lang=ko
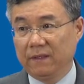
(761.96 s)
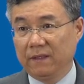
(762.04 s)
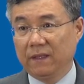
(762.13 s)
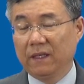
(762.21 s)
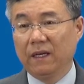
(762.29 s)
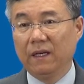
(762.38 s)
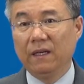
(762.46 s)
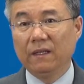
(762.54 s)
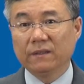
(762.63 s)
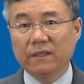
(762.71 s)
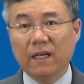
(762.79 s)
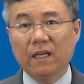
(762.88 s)
그러니까
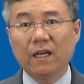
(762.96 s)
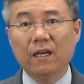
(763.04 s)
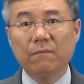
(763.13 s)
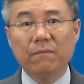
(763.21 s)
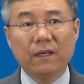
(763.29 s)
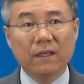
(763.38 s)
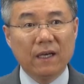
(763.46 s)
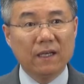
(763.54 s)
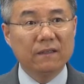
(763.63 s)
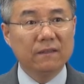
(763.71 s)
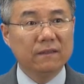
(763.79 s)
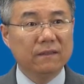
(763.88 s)
사랑만
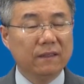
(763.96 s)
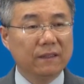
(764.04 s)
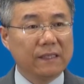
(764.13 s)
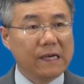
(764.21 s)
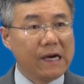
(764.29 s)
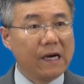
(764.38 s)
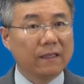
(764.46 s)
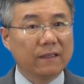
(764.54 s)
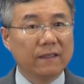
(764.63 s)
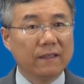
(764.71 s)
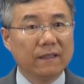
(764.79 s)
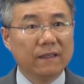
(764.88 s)
하는 God,
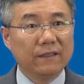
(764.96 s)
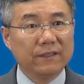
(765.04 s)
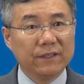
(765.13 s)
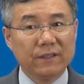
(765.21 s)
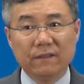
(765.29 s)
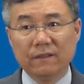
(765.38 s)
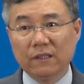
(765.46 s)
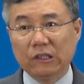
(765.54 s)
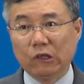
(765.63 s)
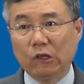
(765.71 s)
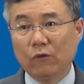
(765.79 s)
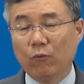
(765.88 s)

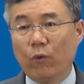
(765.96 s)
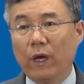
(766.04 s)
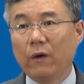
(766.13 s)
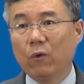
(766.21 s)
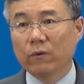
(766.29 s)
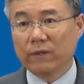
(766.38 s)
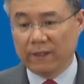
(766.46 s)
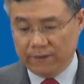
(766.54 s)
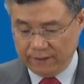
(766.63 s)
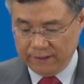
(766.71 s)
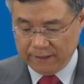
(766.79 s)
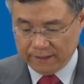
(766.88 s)
신은 왜곡된
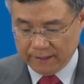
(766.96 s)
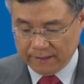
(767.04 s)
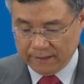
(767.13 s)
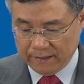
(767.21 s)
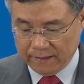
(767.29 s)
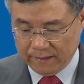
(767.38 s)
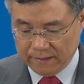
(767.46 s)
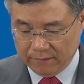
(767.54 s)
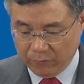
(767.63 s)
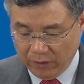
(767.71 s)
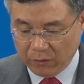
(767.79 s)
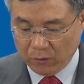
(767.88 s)
신이다.
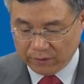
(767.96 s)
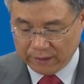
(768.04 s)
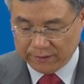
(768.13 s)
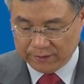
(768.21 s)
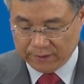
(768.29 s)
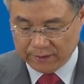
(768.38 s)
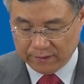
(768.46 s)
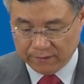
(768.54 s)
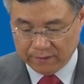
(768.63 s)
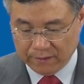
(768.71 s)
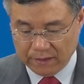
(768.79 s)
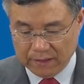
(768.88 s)
왜곡된 신이에요.
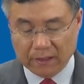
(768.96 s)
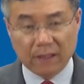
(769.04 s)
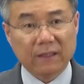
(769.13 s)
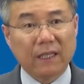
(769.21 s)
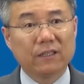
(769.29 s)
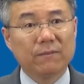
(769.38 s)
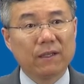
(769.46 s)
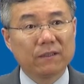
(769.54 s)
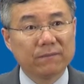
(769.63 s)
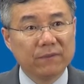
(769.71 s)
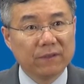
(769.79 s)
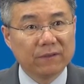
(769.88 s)
그러니까 다시
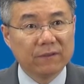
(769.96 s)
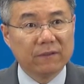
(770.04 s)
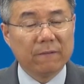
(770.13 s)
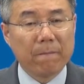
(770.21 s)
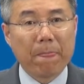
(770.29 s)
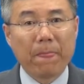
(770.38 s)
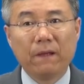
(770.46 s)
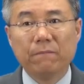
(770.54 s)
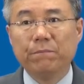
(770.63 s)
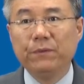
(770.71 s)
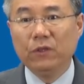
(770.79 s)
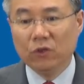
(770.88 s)
말씀드려서
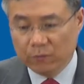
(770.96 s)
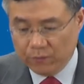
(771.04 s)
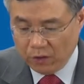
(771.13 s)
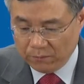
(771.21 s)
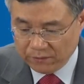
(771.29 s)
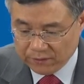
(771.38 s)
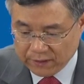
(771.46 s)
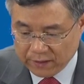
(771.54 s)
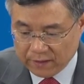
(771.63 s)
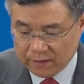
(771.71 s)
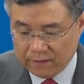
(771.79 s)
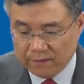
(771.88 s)
미움이 없는
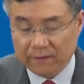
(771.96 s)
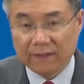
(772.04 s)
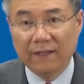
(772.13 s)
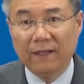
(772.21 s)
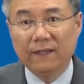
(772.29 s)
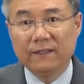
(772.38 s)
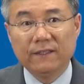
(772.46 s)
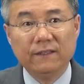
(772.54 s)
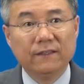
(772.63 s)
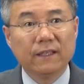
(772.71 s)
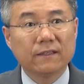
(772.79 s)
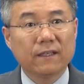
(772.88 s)
사랑은
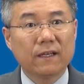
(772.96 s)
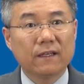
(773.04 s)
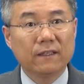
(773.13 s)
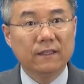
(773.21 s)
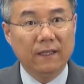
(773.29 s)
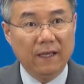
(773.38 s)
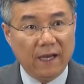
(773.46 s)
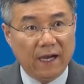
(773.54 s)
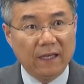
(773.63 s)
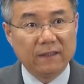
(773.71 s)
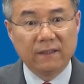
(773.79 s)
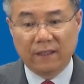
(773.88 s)
진짜 사랑이
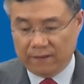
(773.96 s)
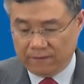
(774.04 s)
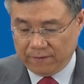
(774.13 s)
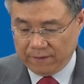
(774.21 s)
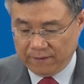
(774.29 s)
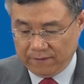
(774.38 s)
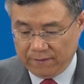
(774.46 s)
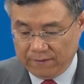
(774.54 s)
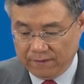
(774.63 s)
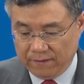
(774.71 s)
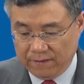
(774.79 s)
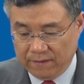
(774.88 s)
아니라는
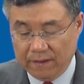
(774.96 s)
거예요.